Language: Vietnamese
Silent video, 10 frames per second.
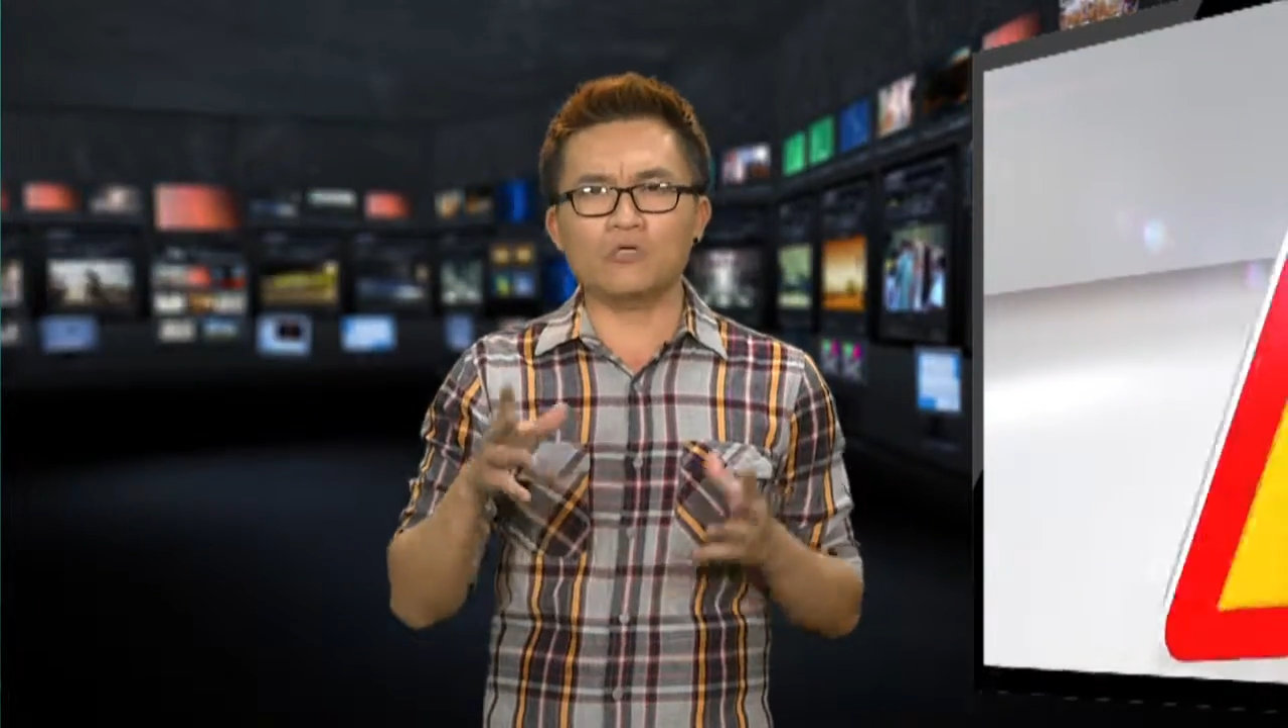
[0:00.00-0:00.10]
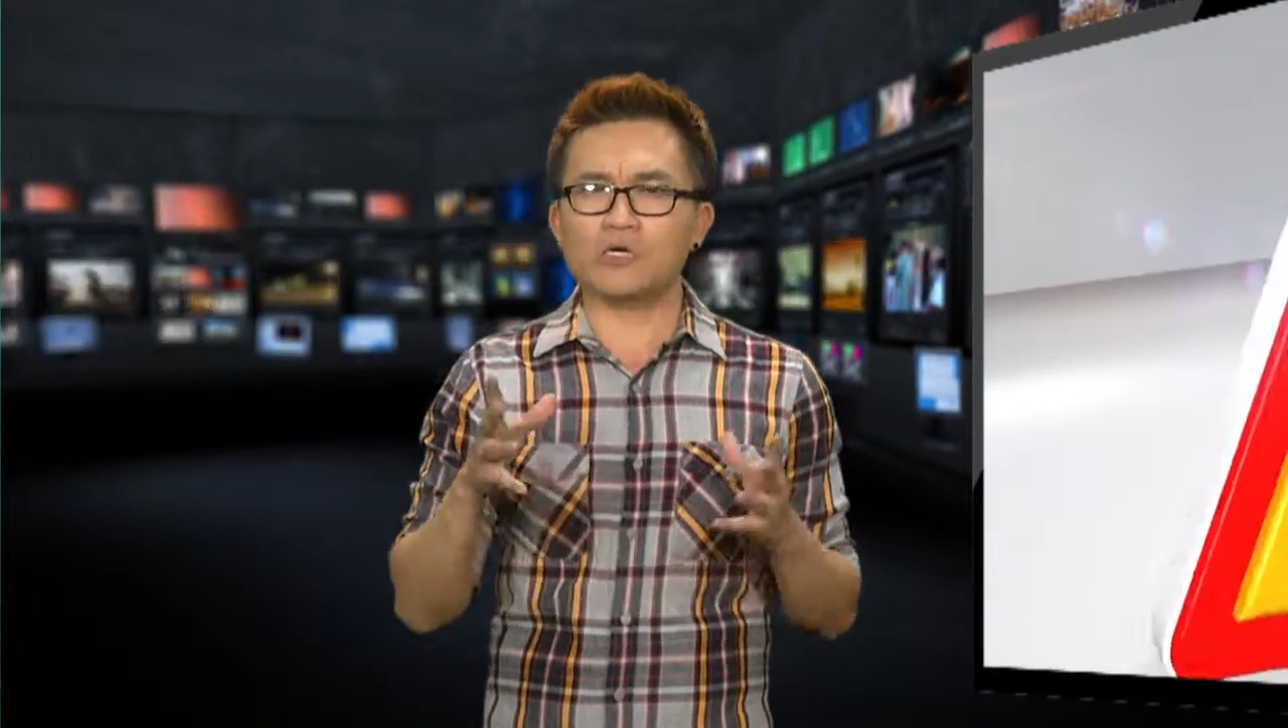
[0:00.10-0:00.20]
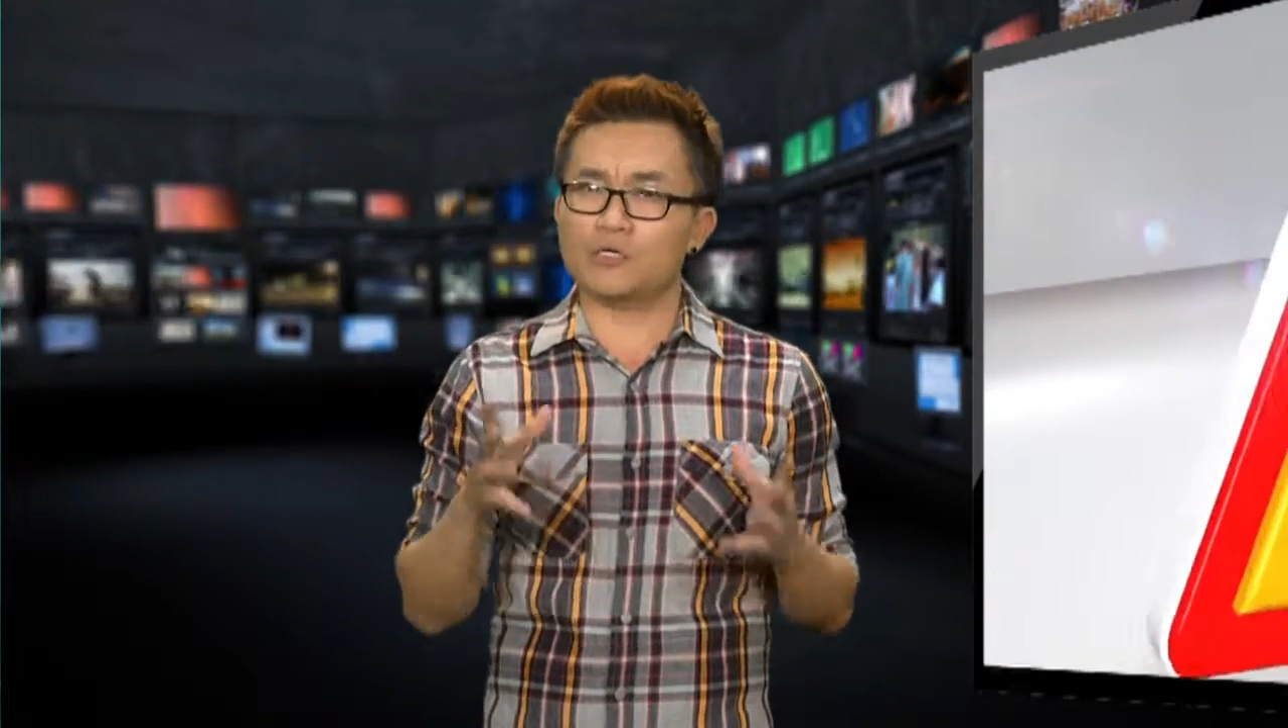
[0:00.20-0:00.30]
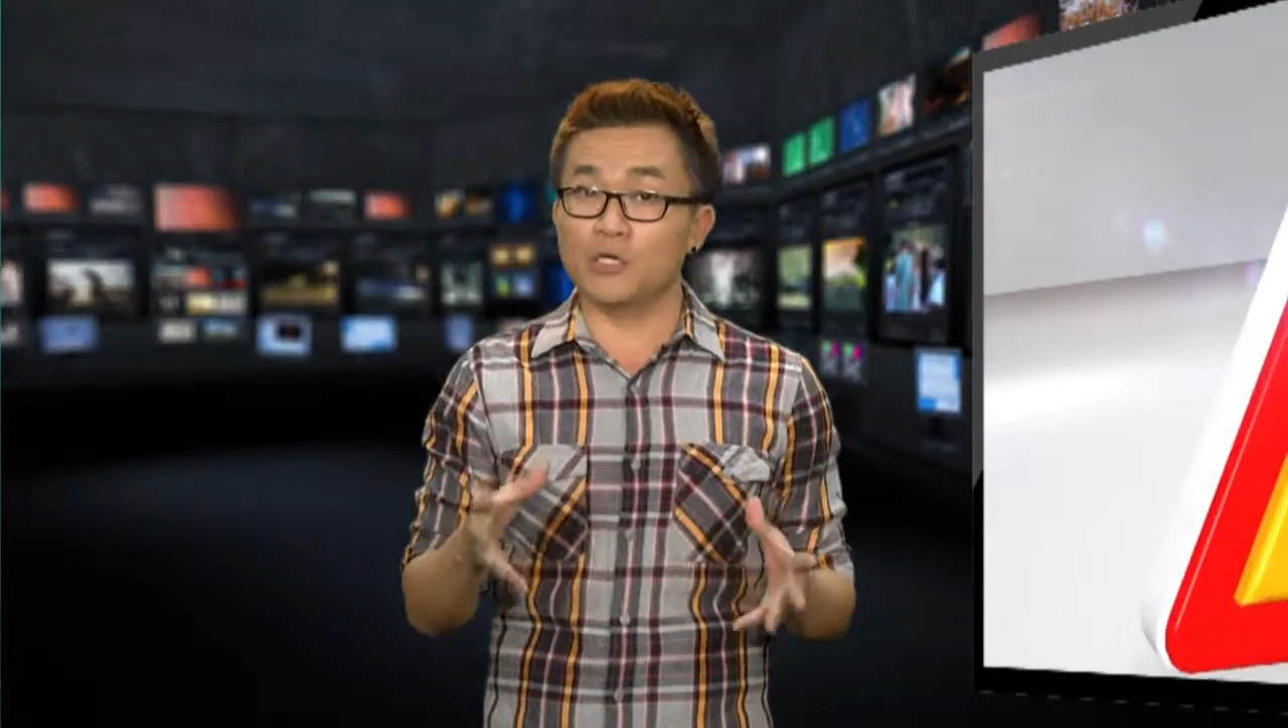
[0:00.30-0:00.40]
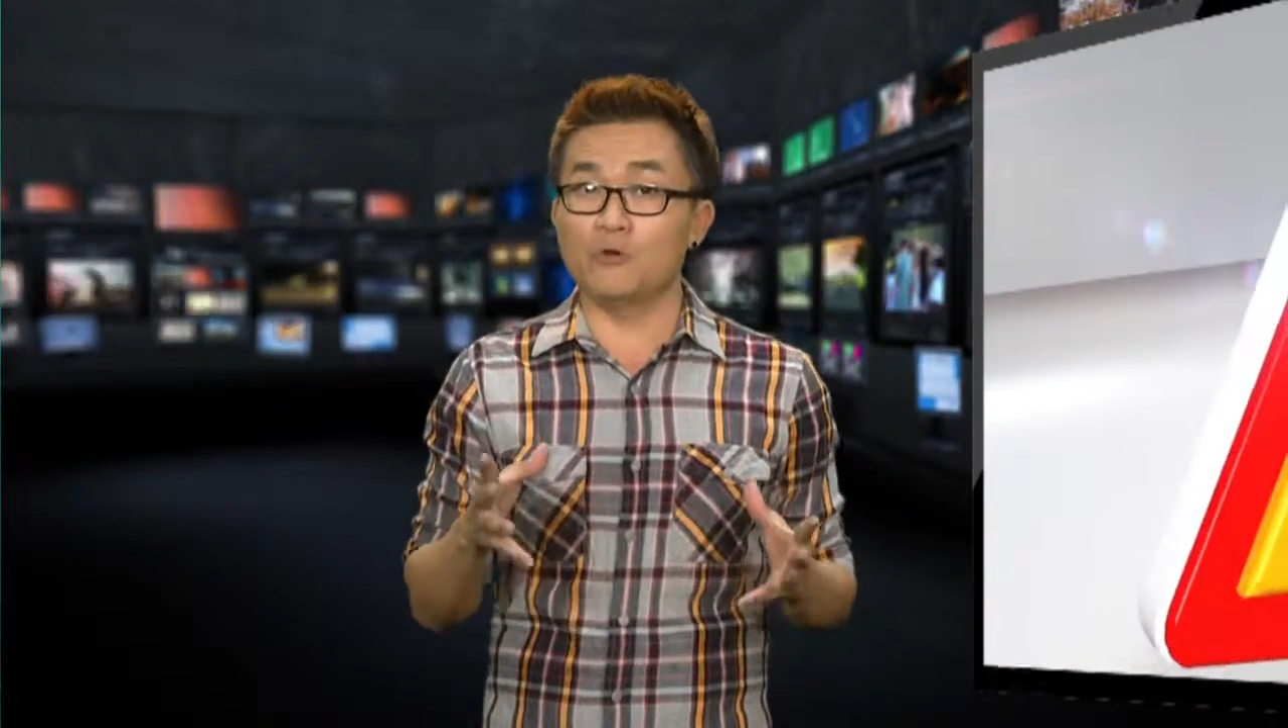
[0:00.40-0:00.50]

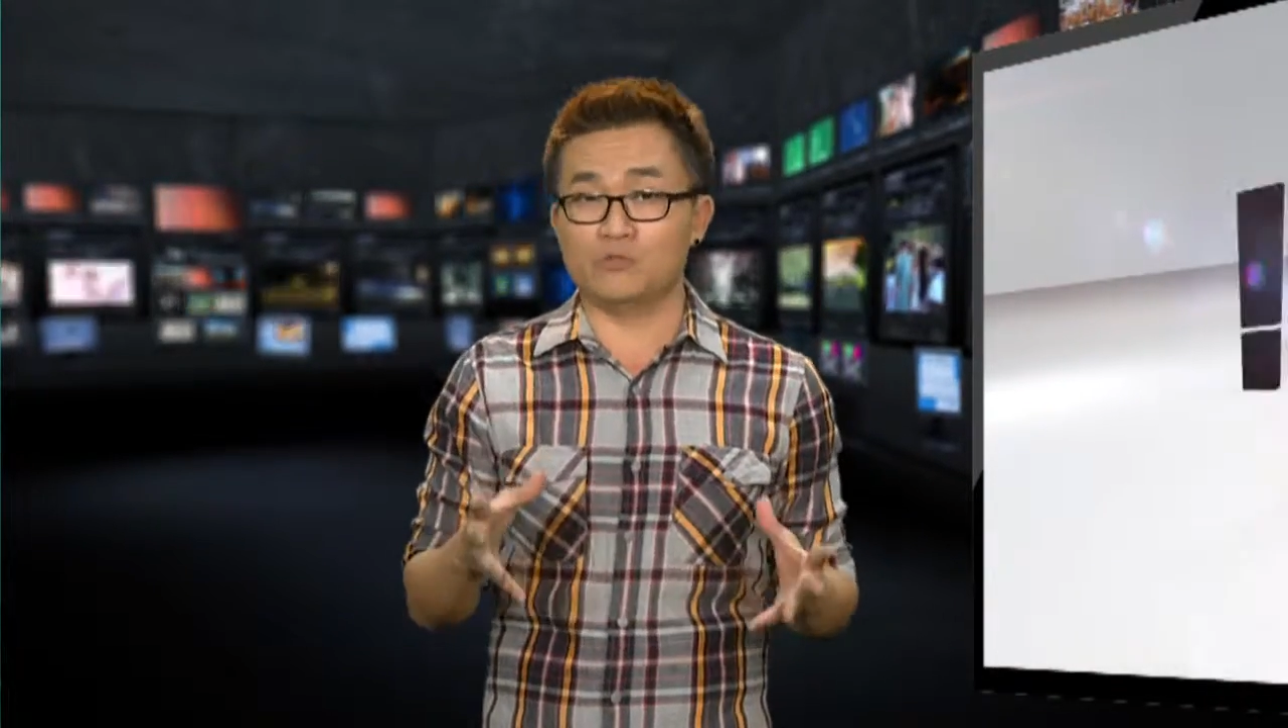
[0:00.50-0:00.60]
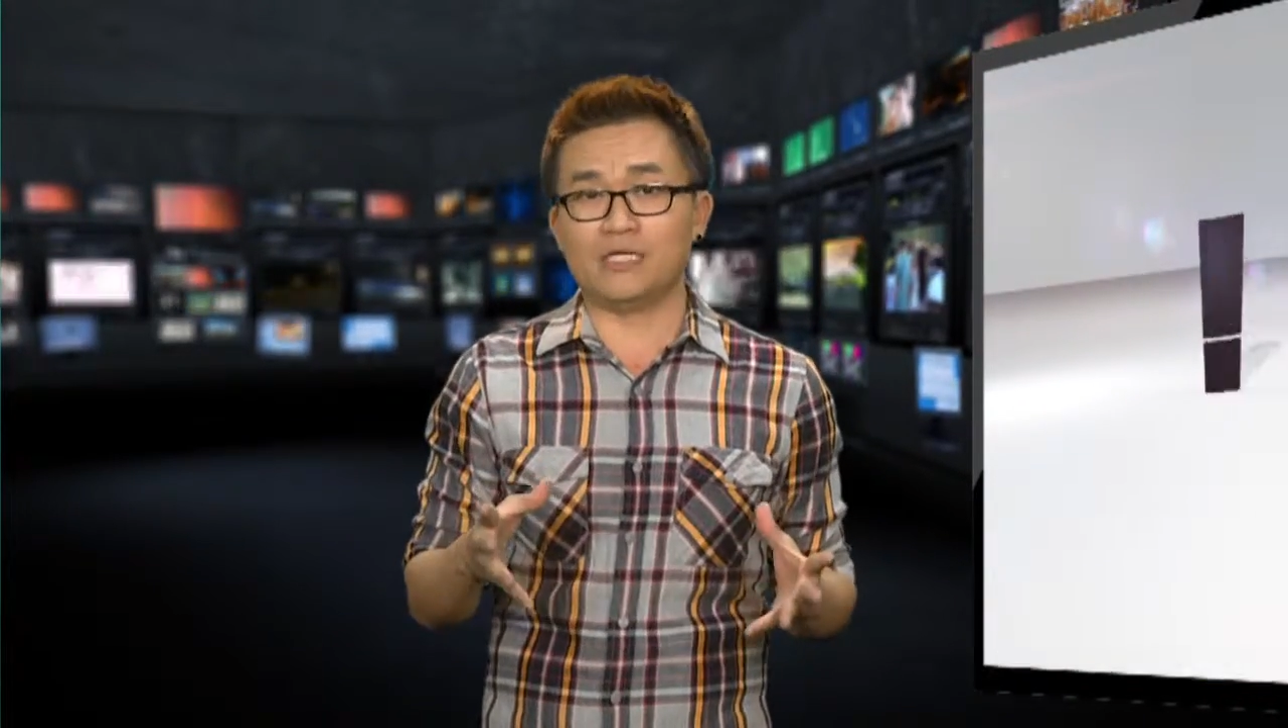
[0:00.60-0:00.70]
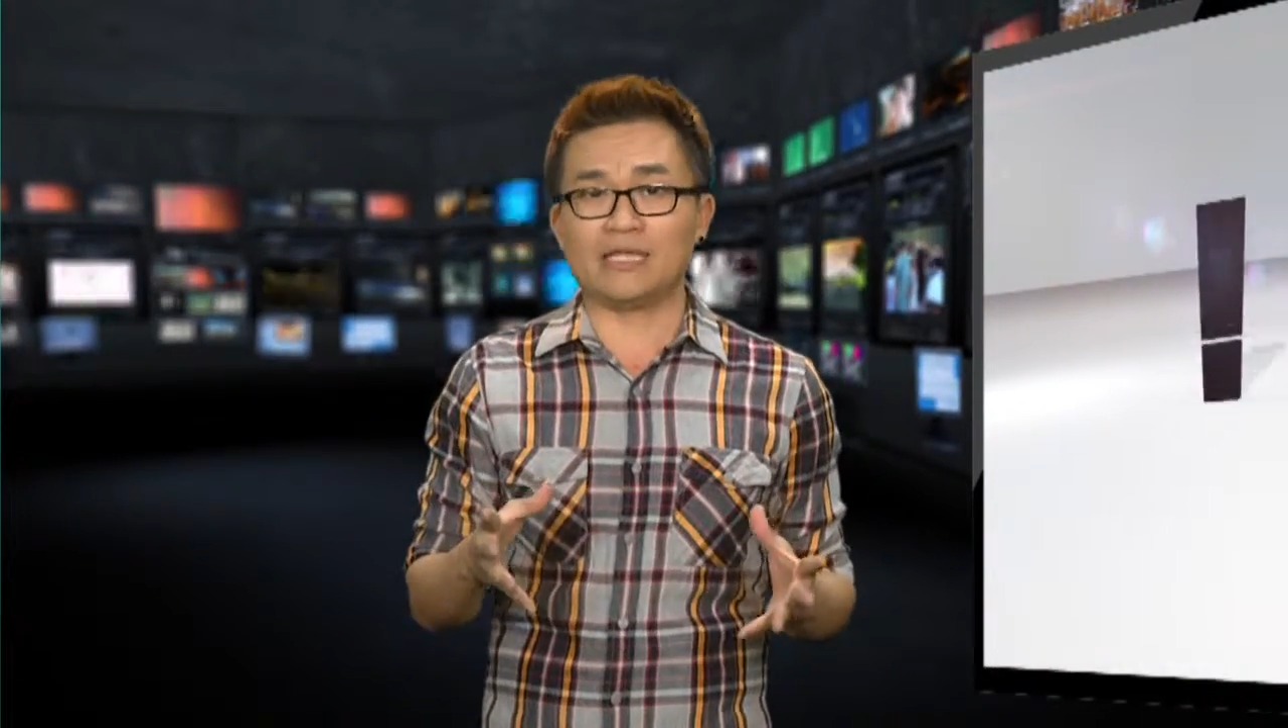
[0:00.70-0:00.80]
rất nhiều xe